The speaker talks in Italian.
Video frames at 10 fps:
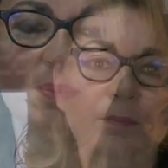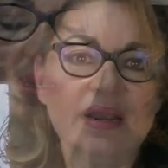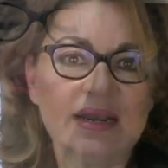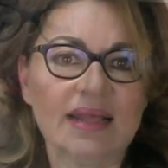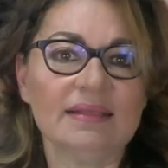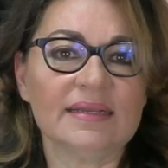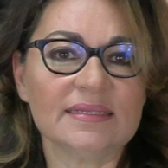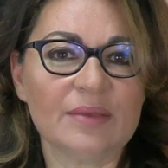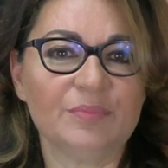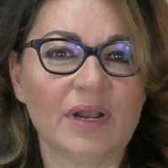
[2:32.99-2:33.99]
per rendere
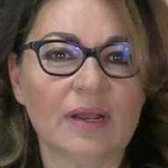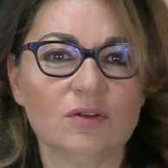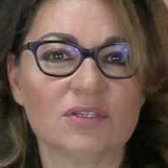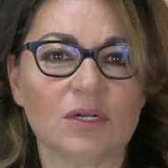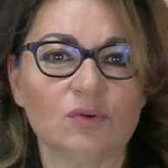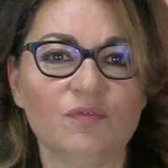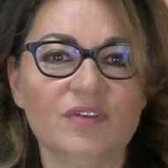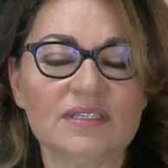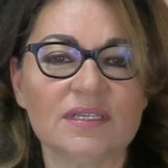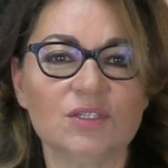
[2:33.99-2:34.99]
sempre la nostra
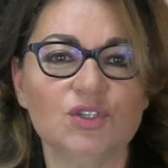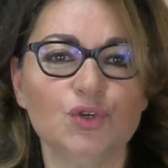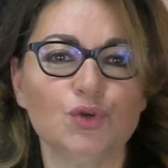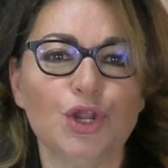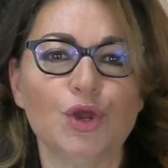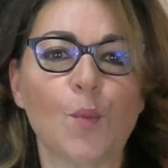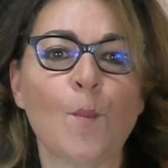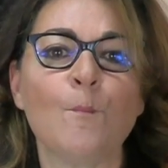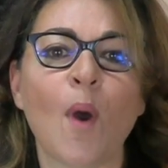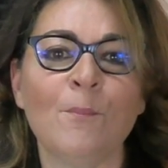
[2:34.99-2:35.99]
conversazione
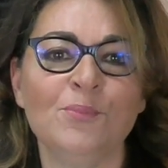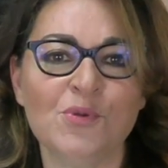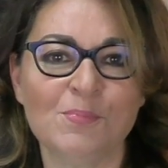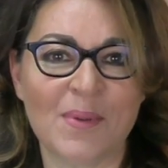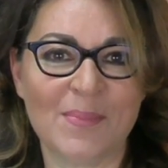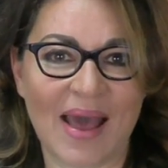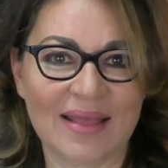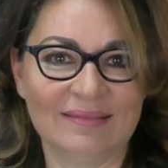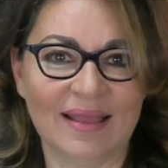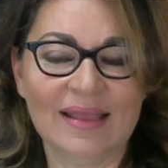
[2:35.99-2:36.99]
un po' più
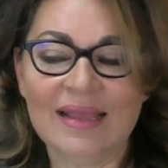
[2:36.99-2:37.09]
pepata.